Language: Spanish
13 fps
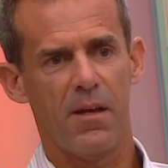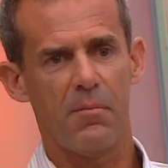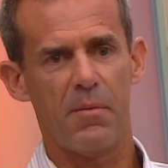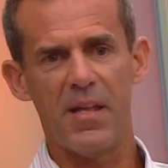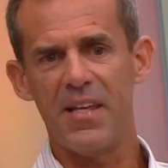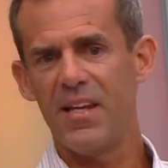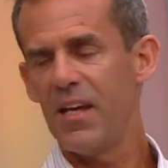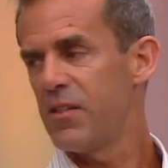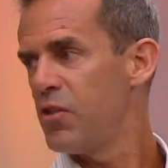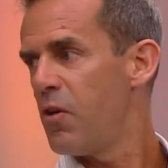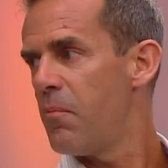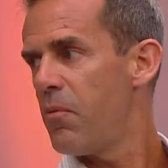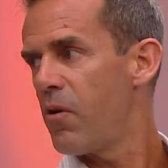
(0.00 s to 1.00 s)

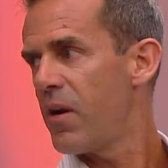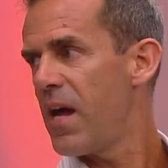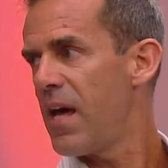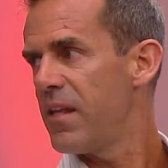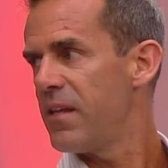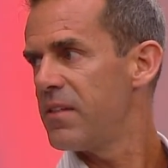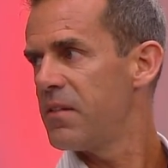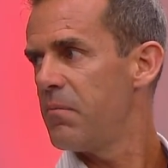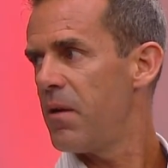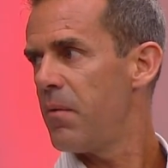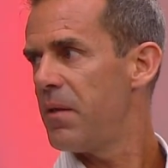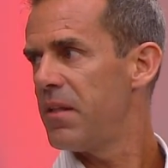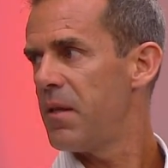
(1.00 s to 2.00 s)
predilección por nadie,
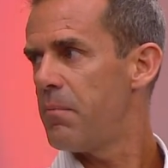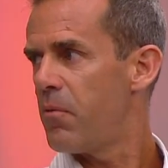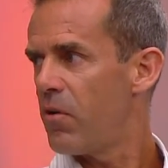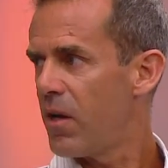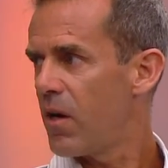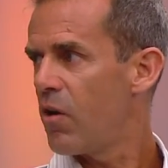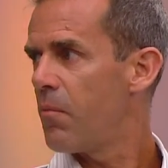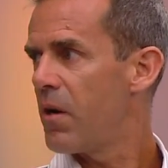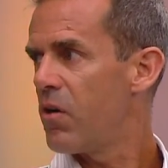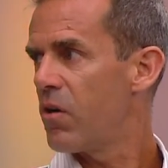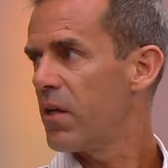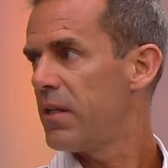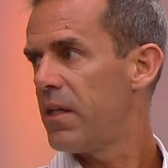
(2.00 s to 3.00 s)
simplemente poner lo
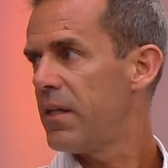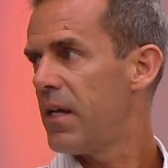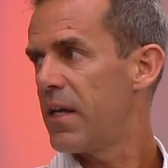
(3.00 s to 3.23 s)
mejor que tenía